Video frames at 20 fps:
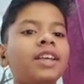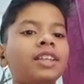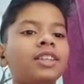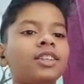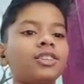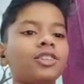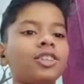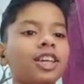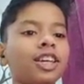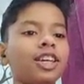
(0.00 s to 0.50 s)

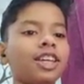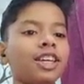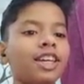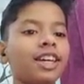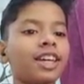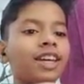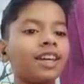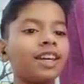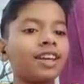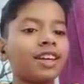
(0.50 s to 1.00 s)
तो
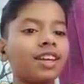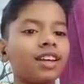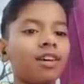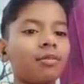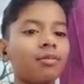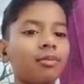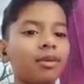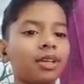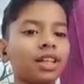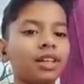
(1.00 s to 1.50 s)
देखिए
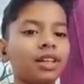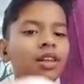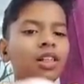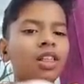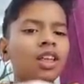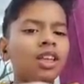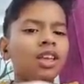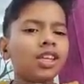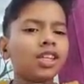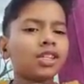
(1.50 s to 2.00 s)
मतलब
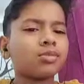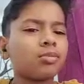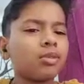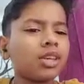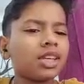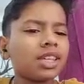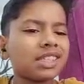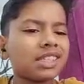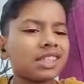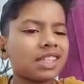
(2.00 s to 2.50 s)
इसमें
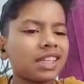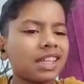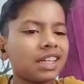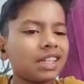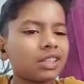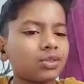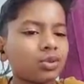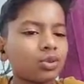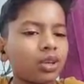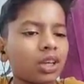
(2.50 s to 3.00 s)
ये
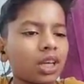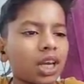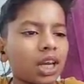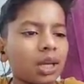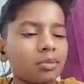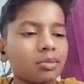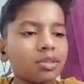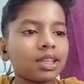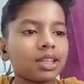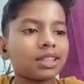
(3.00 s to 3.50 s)
स्टेयर्स को लगाने
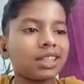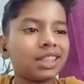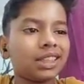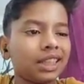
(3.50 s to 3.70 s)
में ज़्यादा